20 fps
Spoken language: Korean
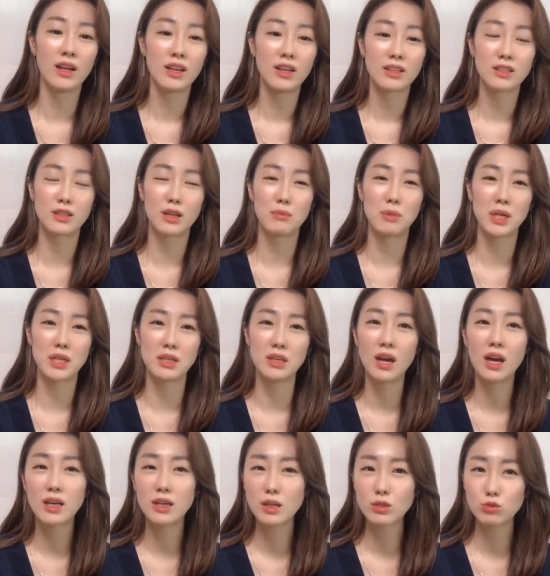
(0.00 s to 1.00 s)
그나마 이
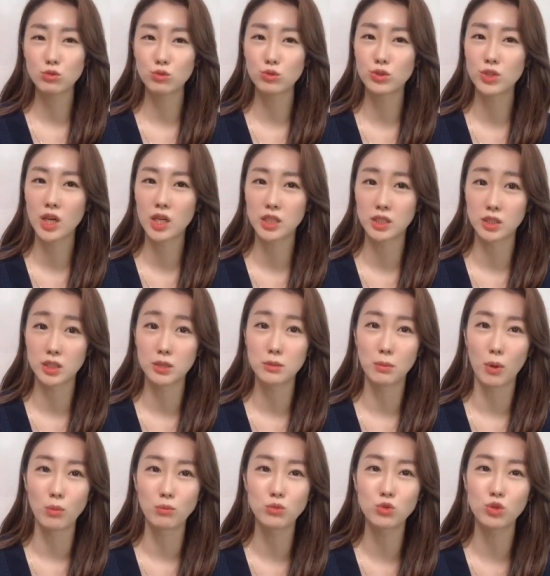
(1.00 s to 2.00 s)
하락 추세를
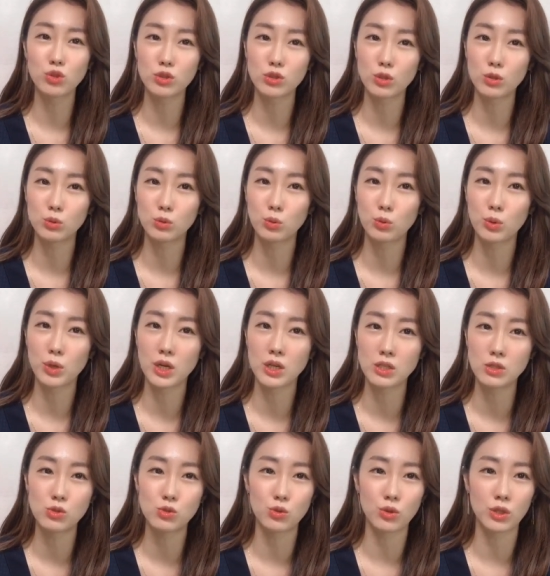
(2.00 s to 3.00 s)
멈출 정도의
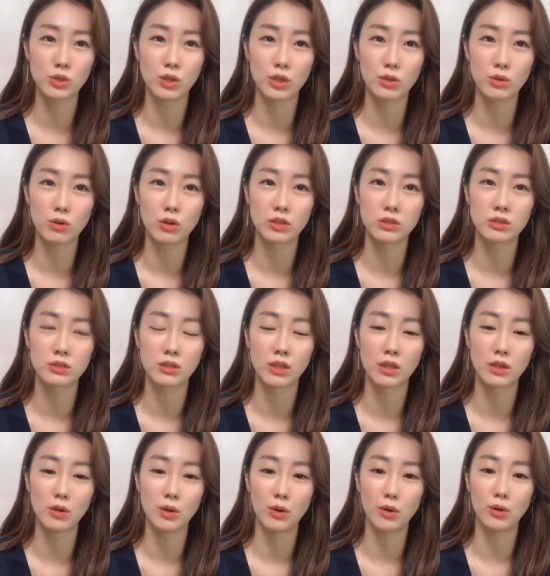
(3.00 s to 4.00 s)
이슈가 될 것
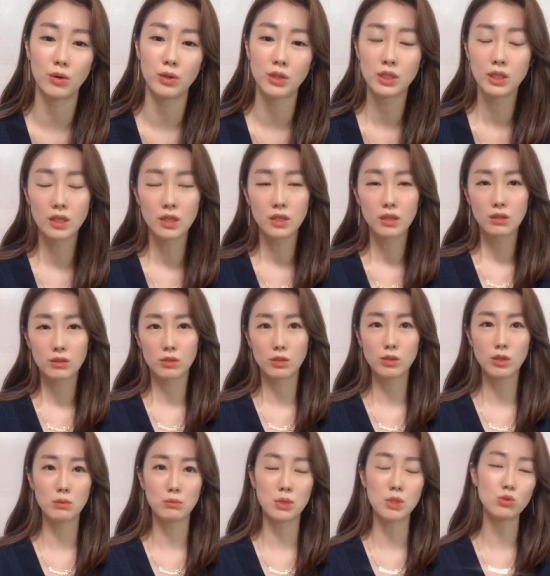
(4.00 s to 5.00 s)
같은데요.
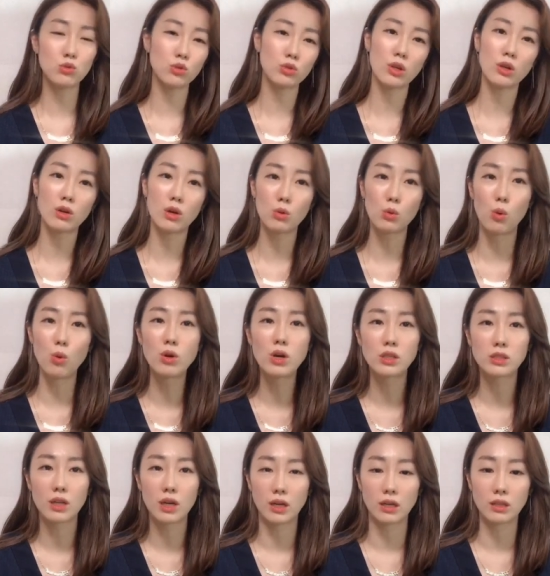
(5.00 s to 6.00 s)
그런데 민주당과
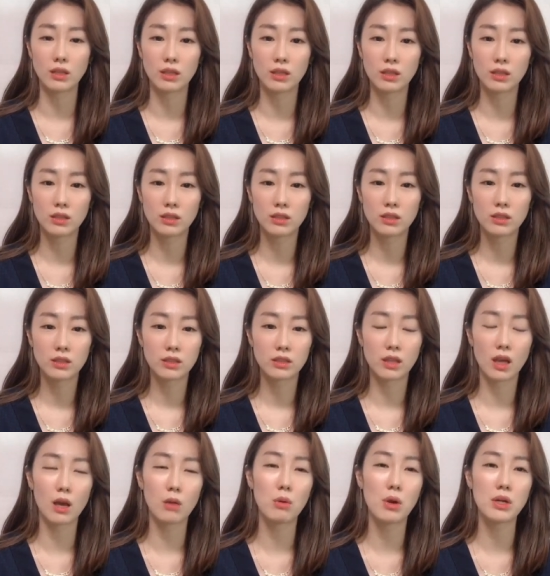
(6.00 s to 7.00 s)
공화당
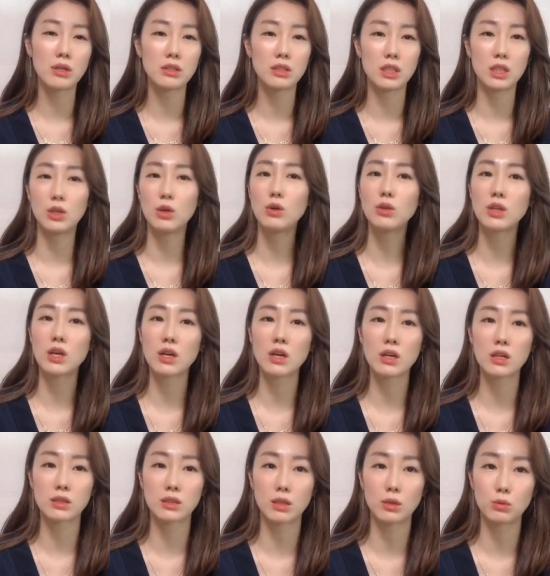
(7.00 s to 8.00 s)
대화를
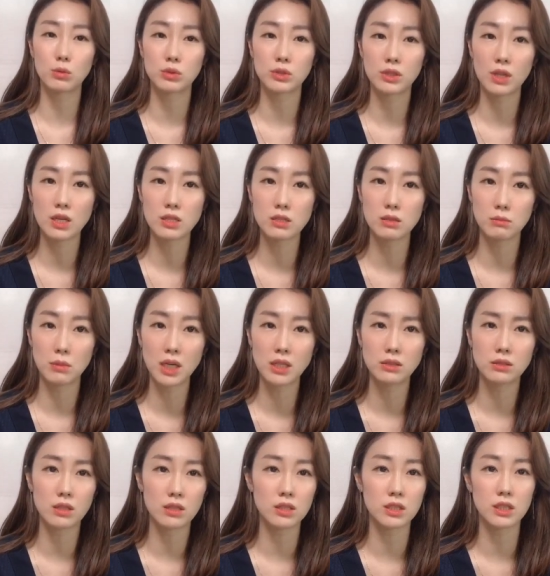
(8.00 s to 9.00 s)
이어나가겠다고는 하지만
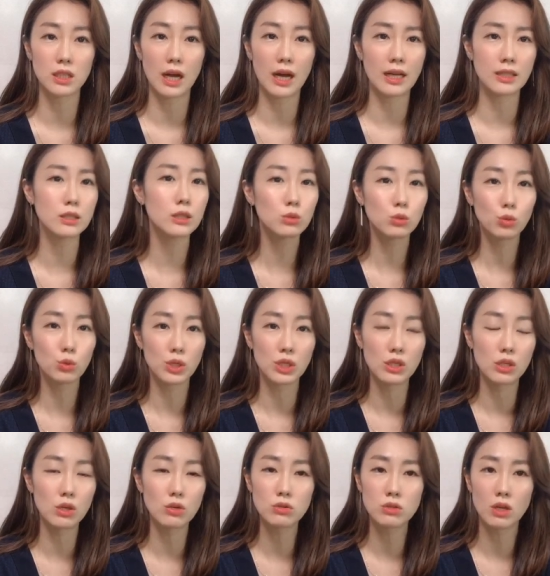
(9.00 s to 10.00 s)
사실 아직도
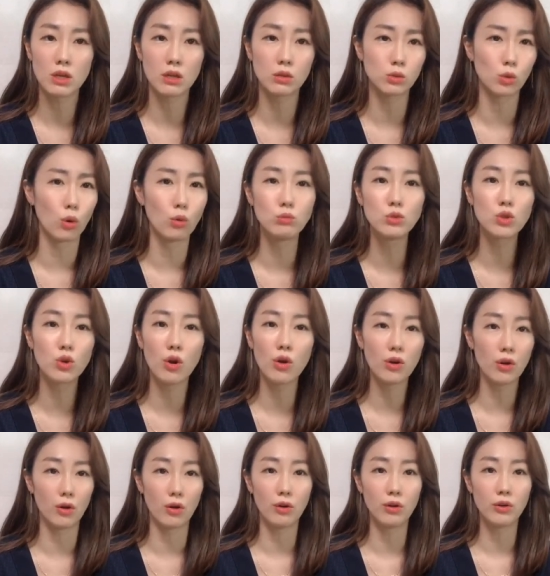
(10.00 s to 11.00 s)
이견 차이가 너무
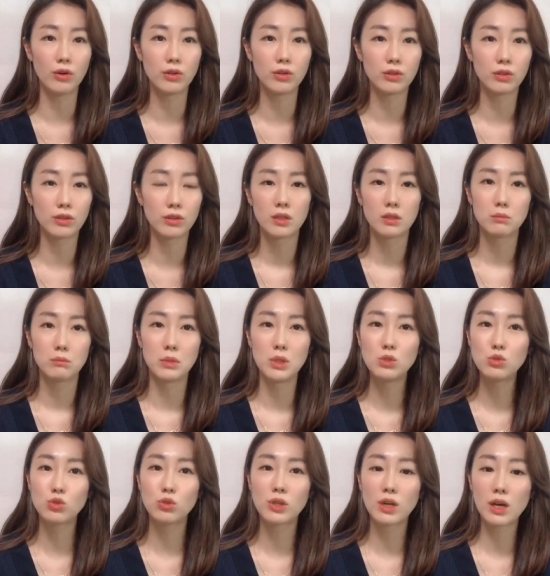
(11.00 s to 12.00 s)
커요.
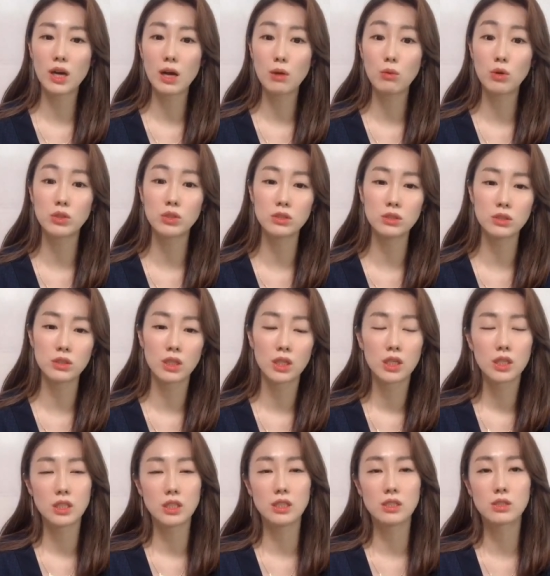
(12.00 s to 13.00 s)
민주당 하원은
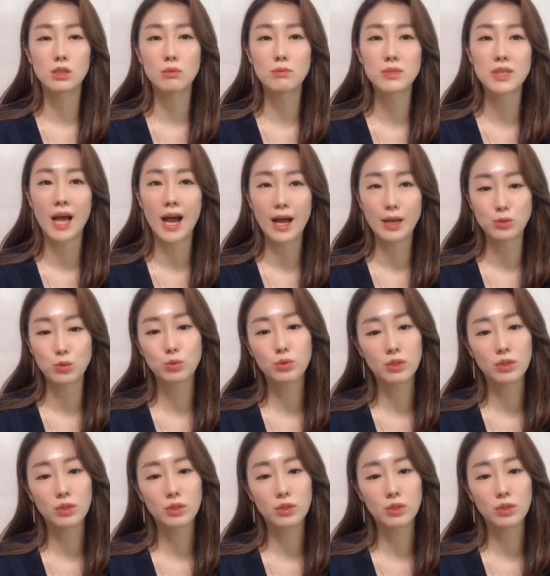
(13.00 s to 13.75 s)
2.4조